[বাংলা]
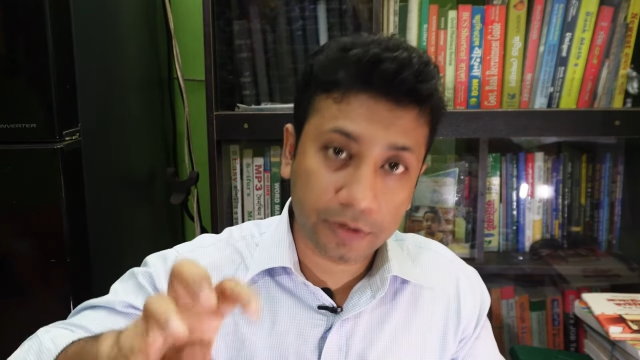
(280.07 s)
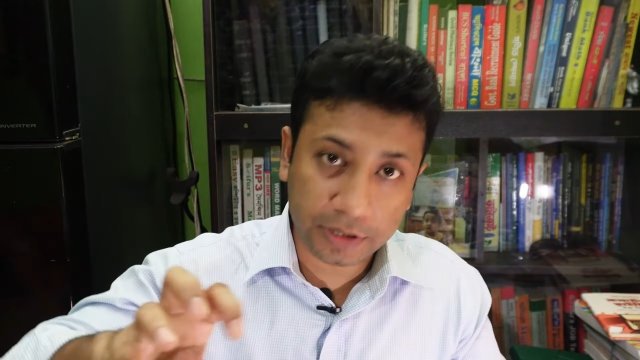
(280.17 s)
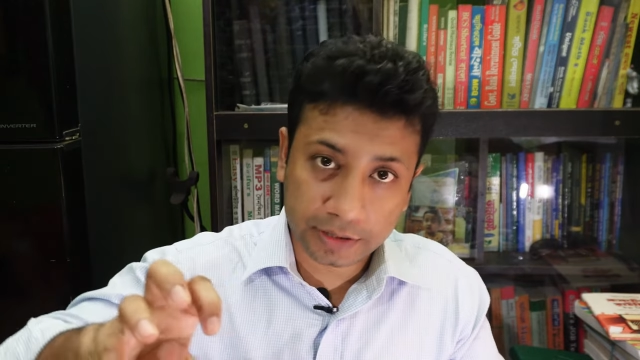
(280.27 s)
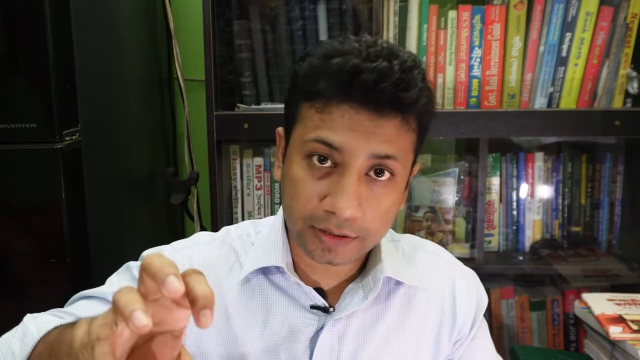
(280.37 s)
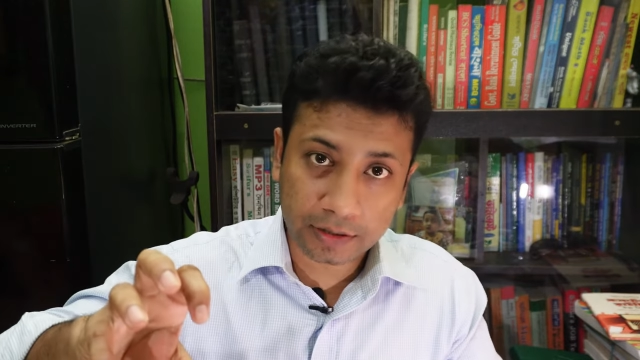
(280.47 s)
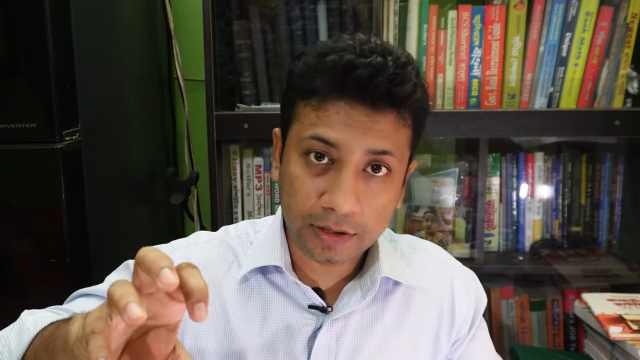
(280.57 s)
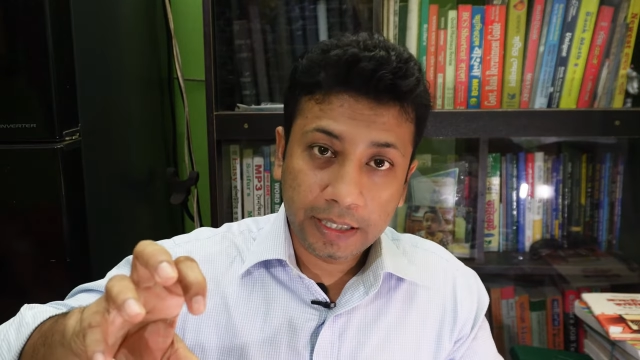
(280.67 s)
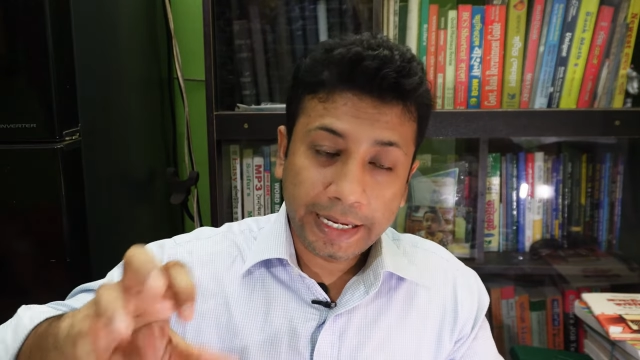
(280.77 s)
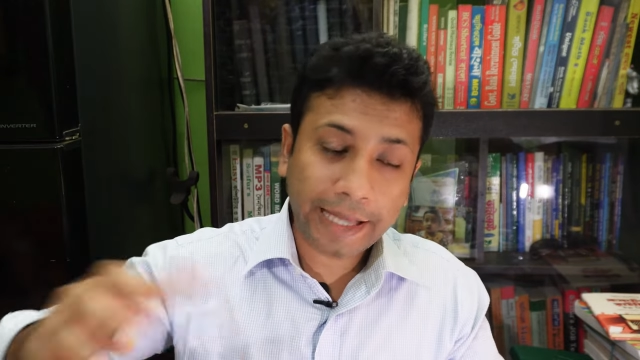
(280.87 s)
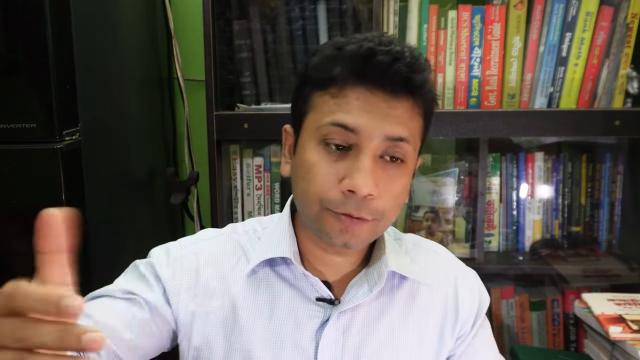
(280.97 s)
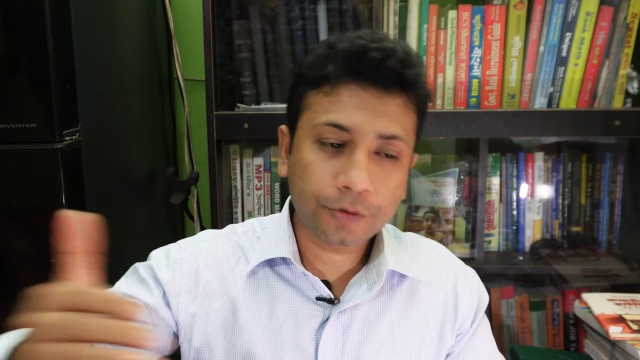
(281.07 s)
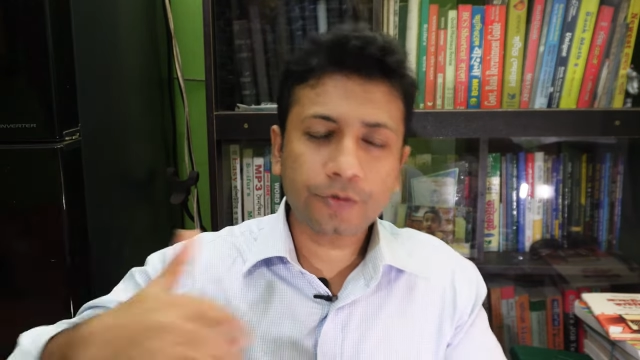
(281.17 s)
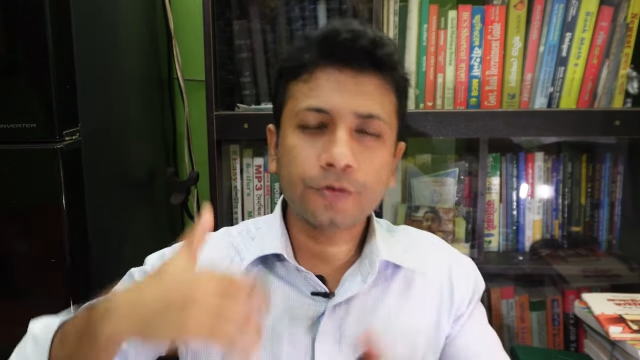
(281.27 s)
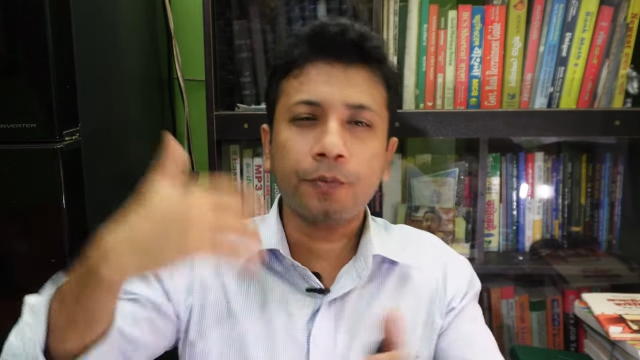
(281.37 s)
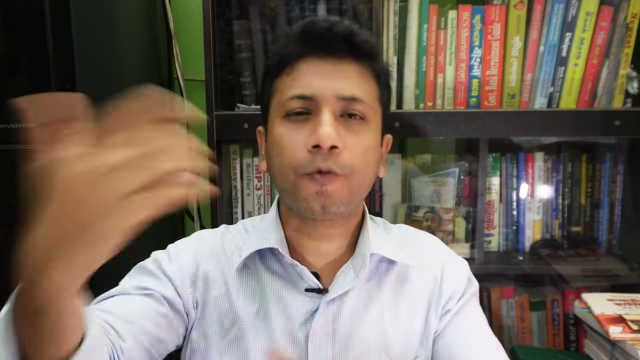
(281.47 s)
লোন নিচ্ছেন এত
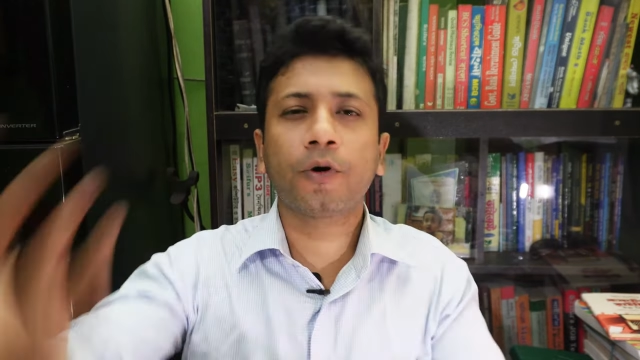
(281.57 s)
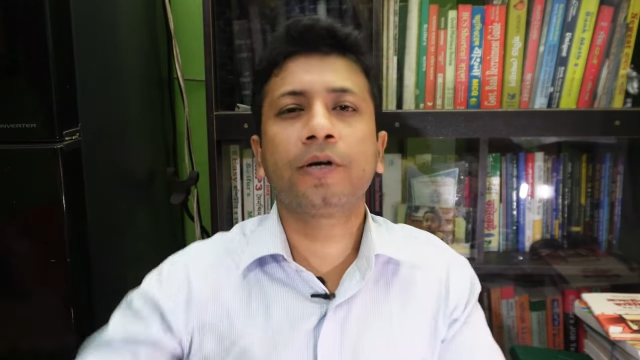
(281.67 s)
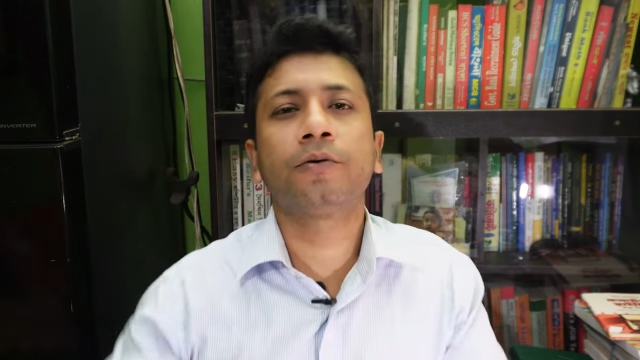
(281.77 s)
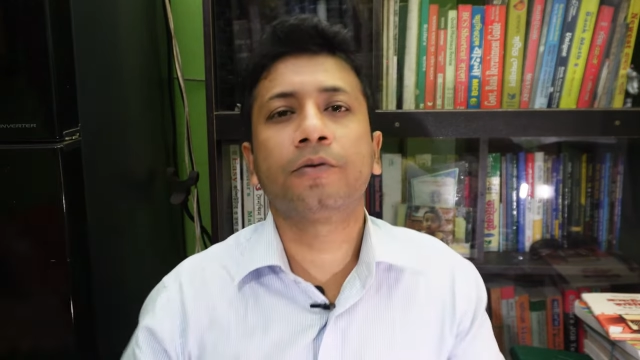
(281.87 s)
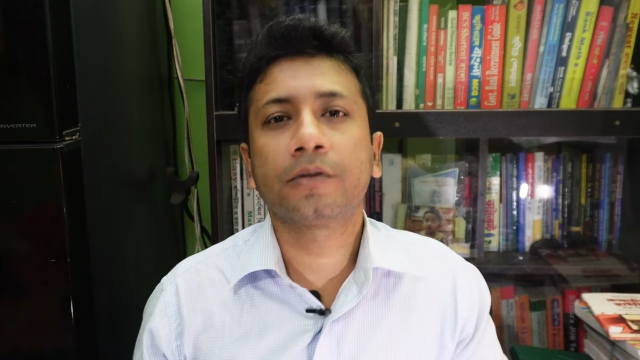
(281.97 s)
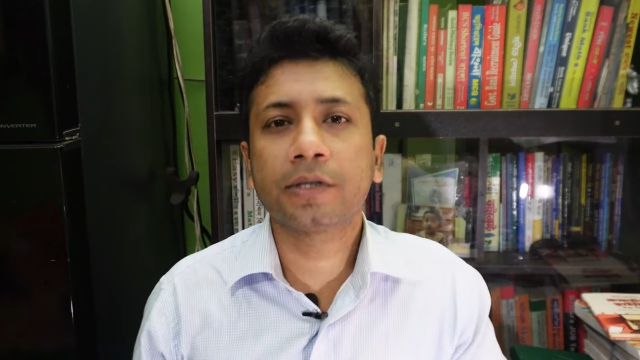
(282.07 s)
কিছুর পরেও